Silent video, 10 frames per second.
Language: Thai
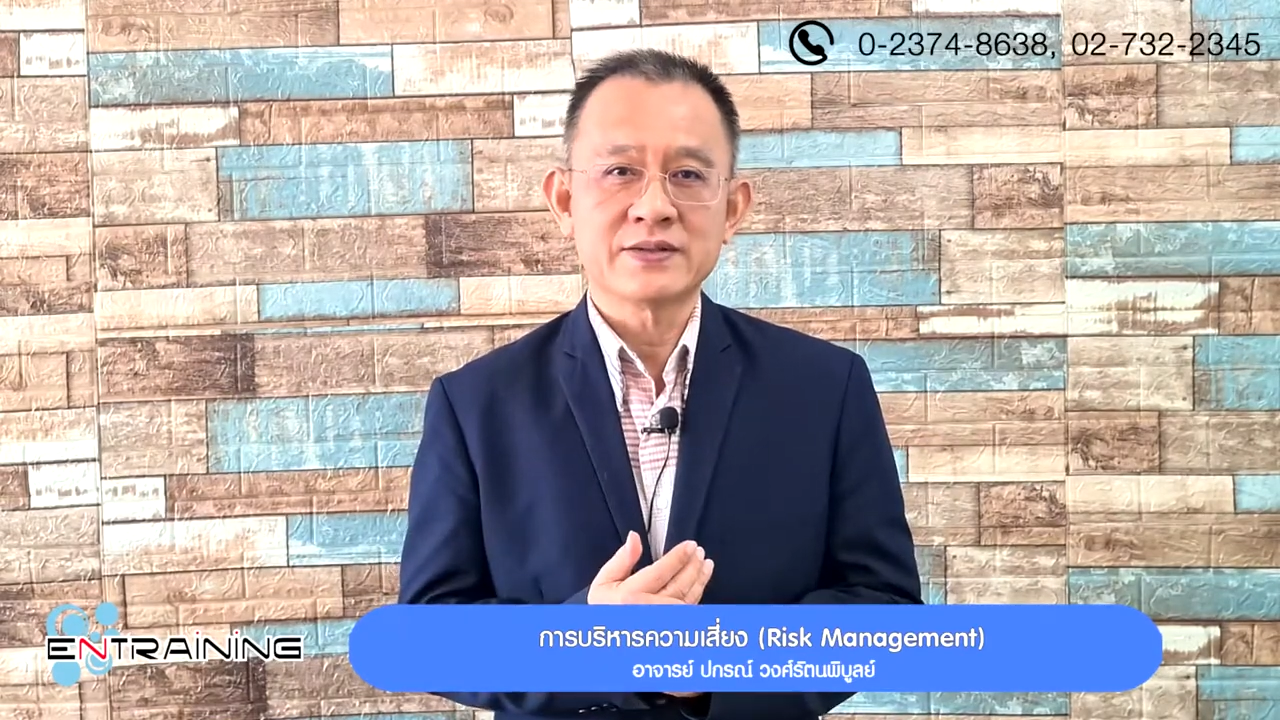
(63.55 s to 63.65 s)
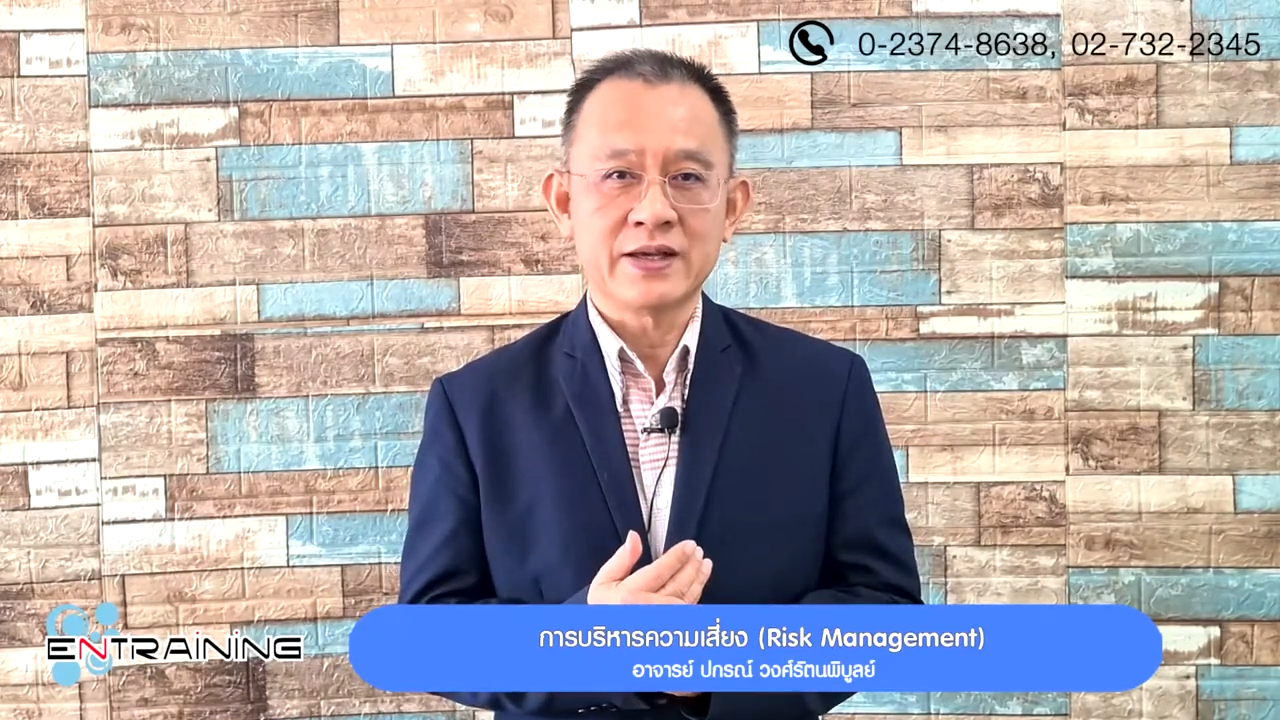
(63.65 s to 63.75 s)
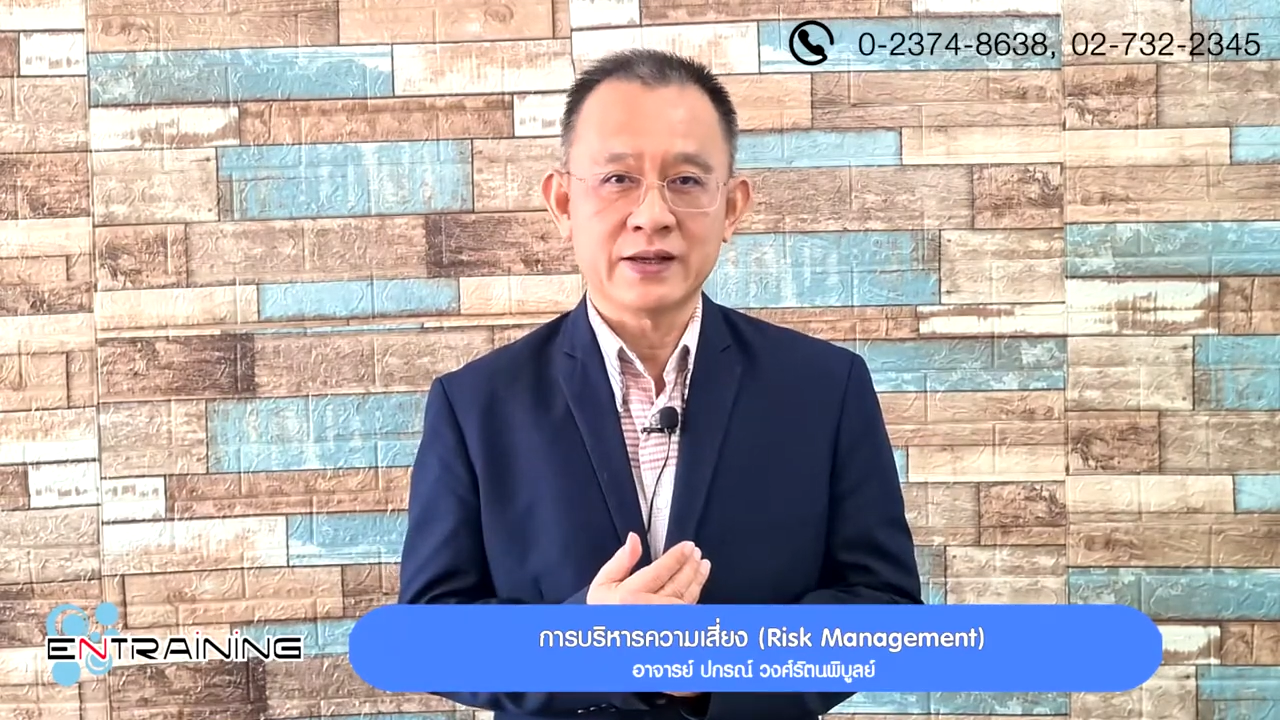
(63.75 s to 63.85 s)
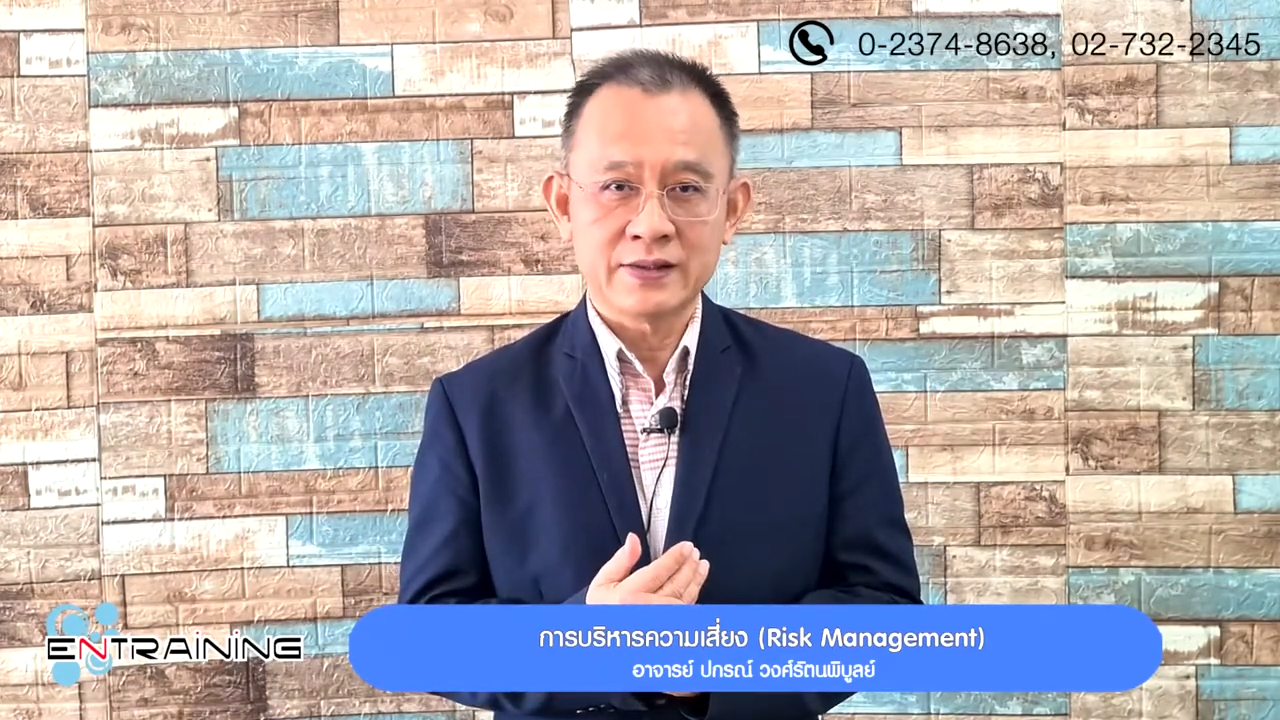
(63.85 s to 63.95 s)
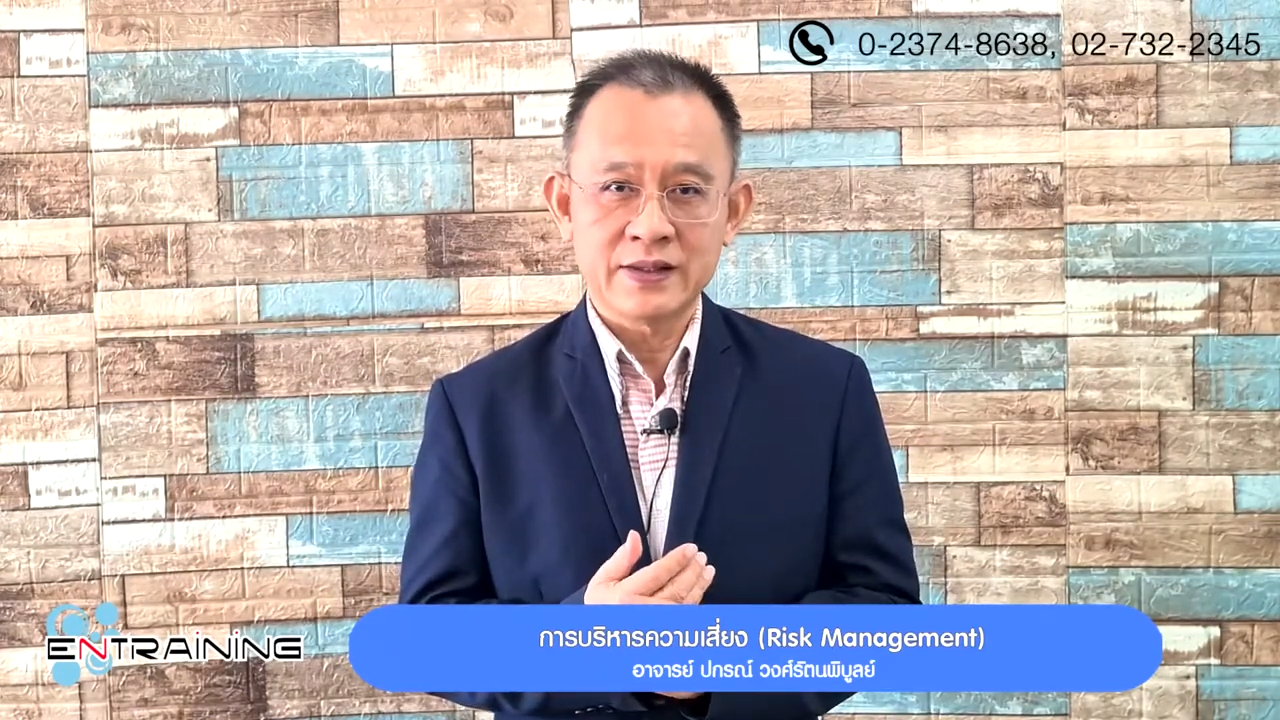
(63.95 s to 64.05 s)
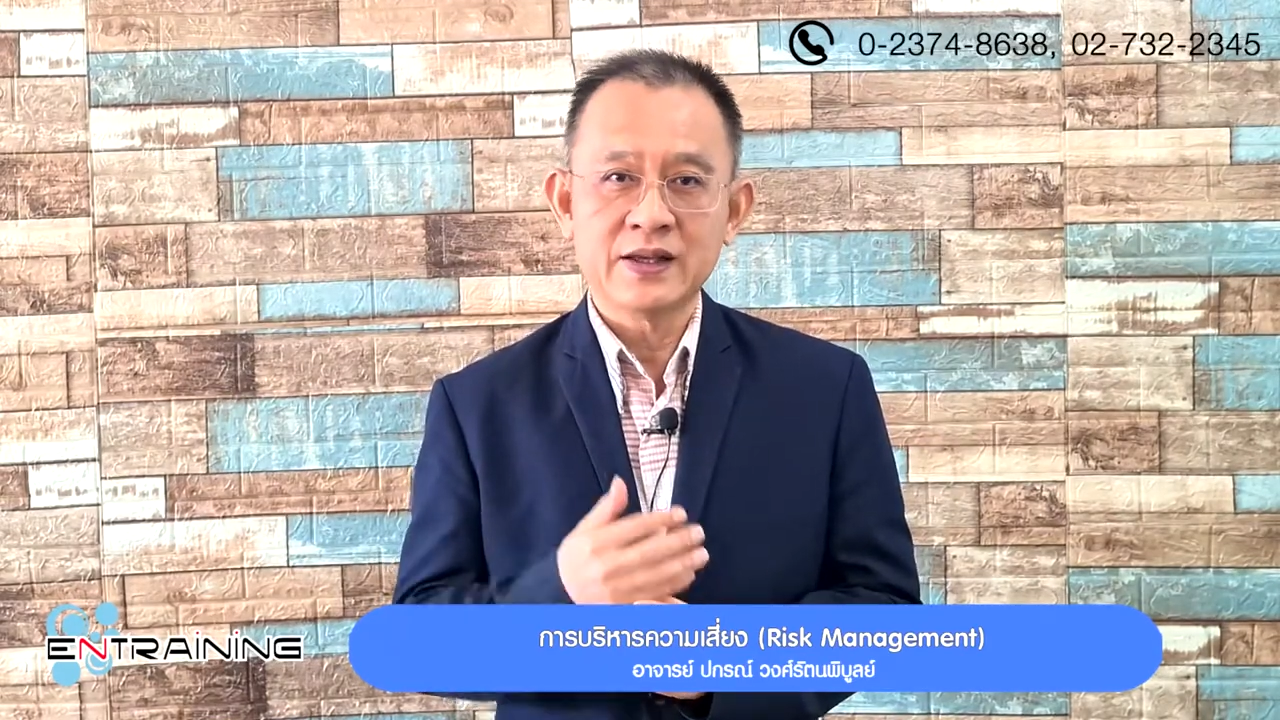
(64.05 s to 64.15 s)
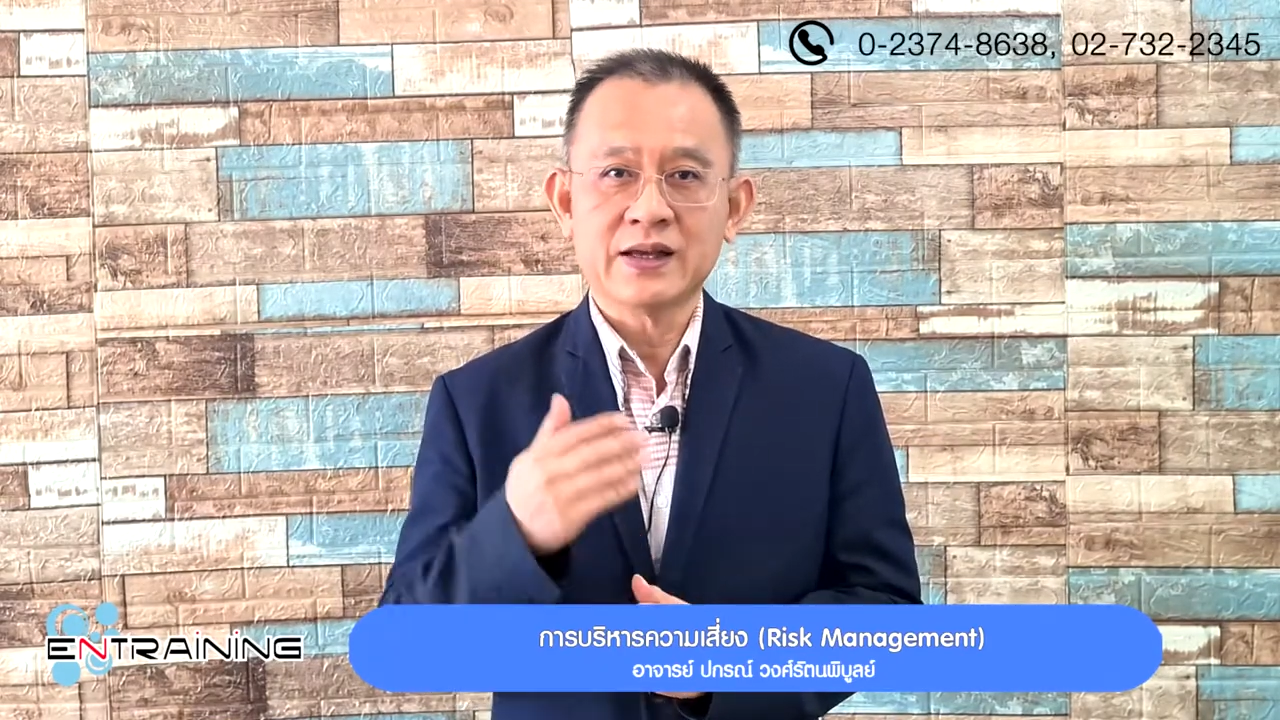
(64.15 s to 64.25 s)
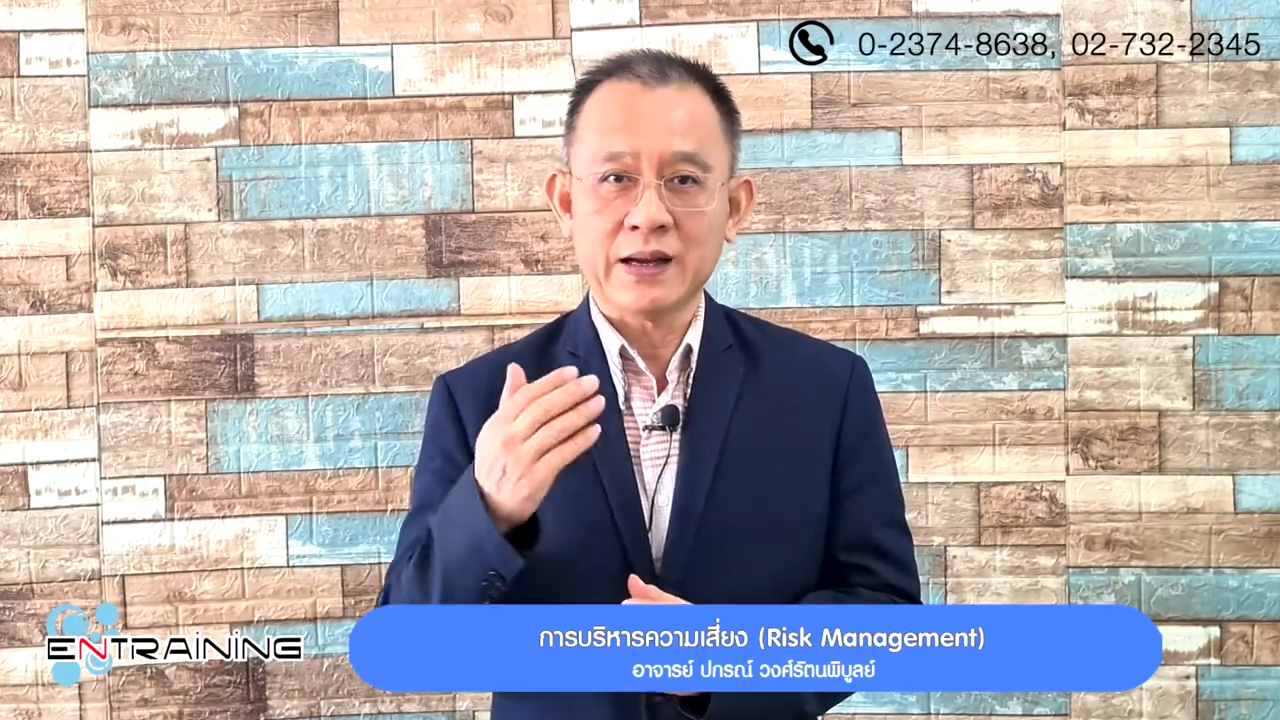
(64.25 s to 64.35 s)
สิ่งที่